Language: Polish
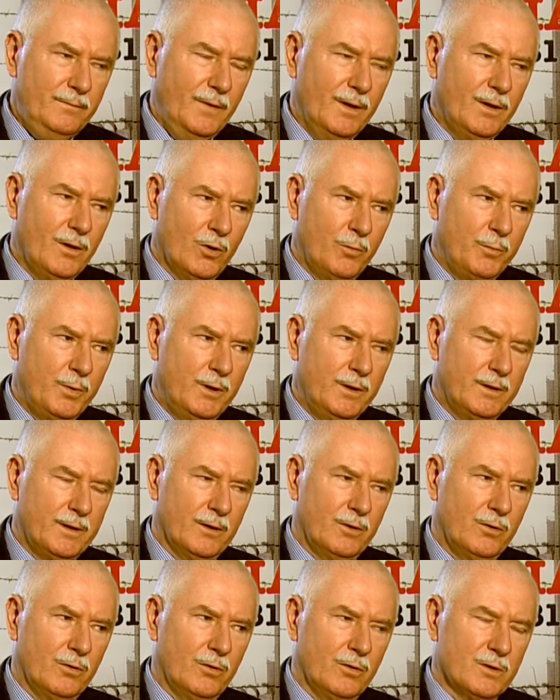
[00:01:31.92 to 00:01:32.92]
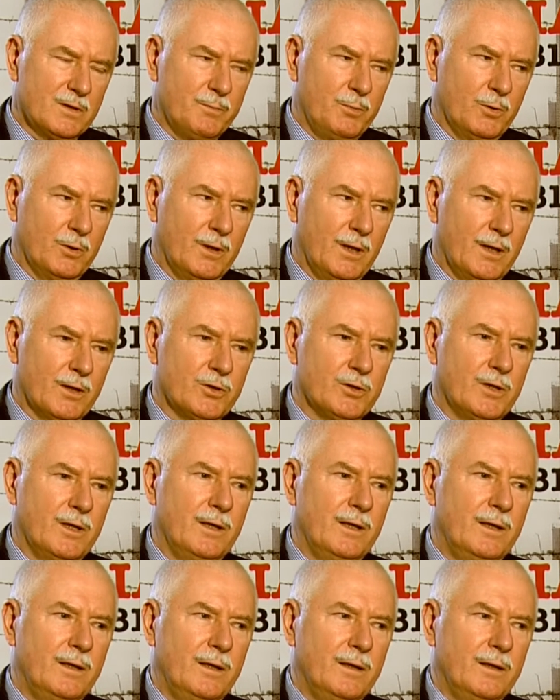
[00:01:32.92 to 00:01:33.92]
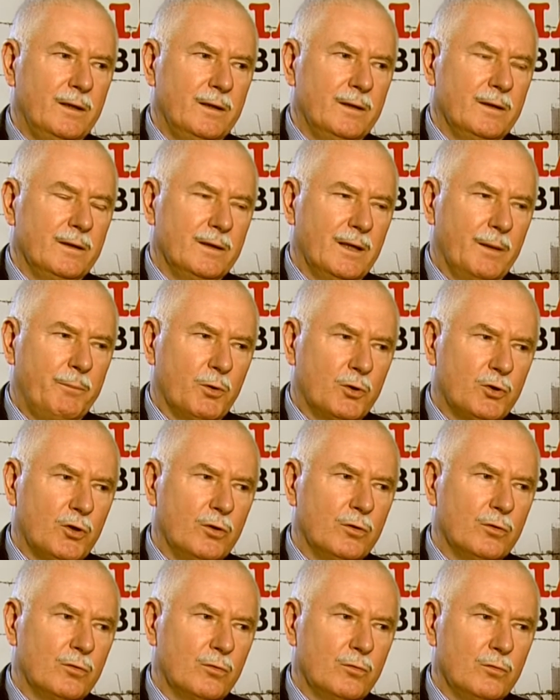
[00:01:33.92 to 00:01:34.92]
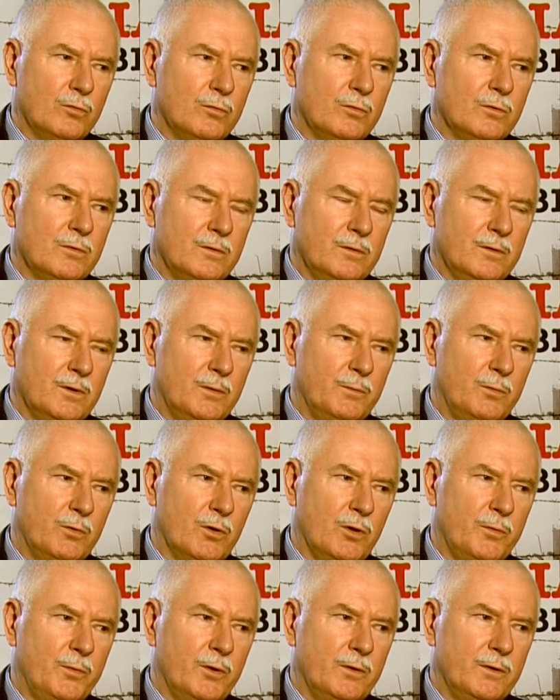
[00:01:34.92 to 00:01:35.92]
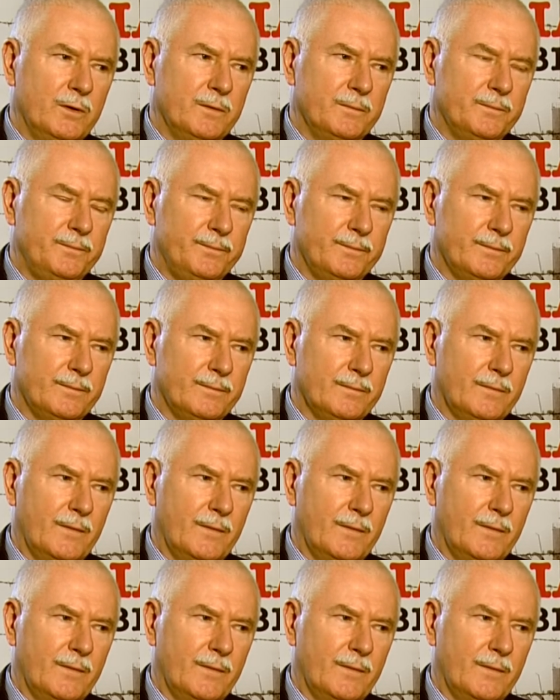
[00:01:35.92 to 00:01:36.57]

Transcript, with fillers: robili tego gospodarza. Na początku on był robiony mm,